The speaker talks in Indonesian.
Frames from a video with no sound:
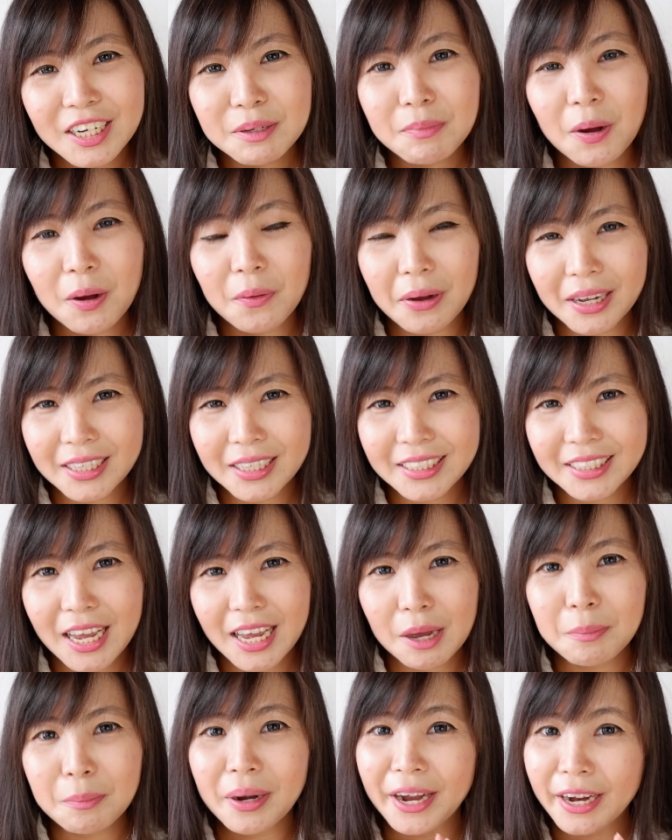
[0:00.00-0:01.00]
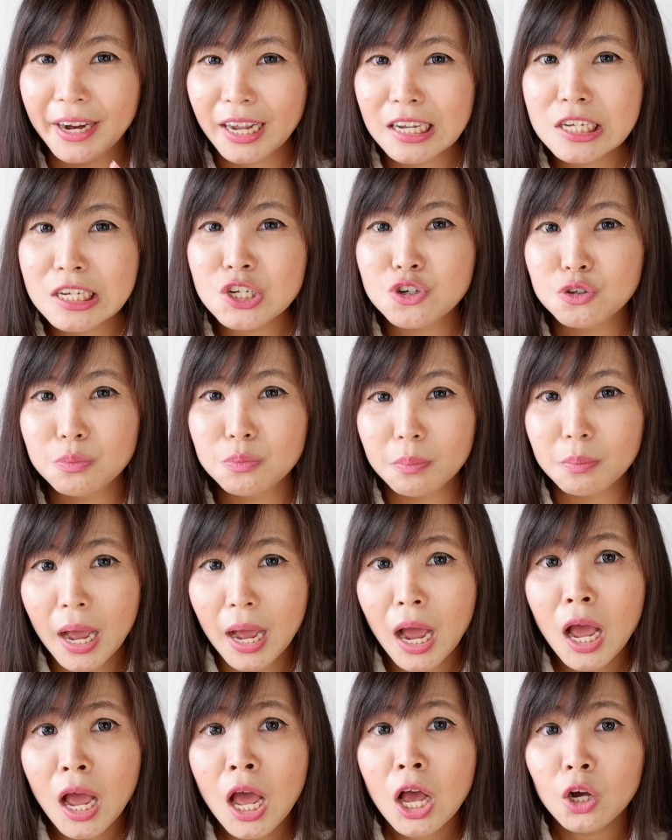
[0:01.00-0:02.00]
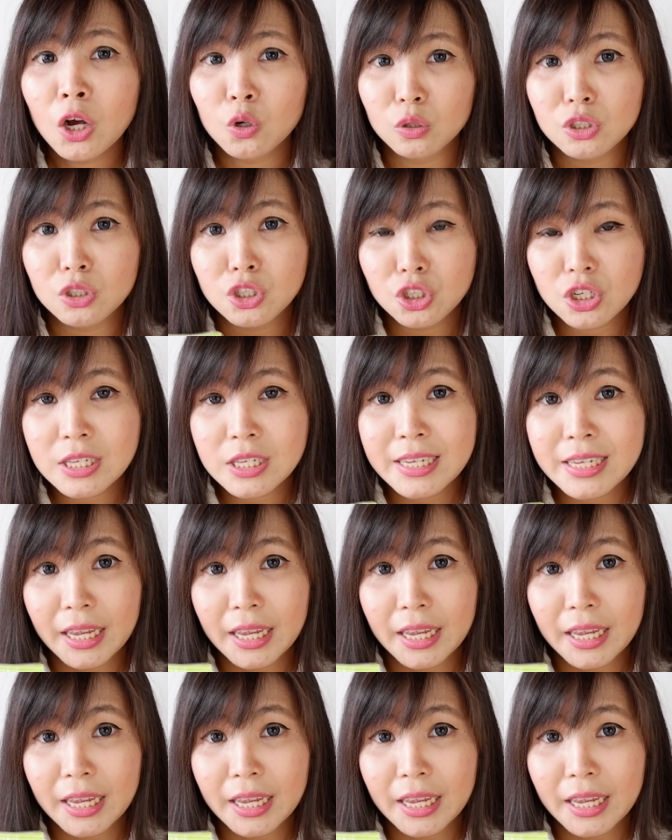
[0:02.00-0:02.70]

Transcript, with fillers: di bawahnya mereka cuma khusus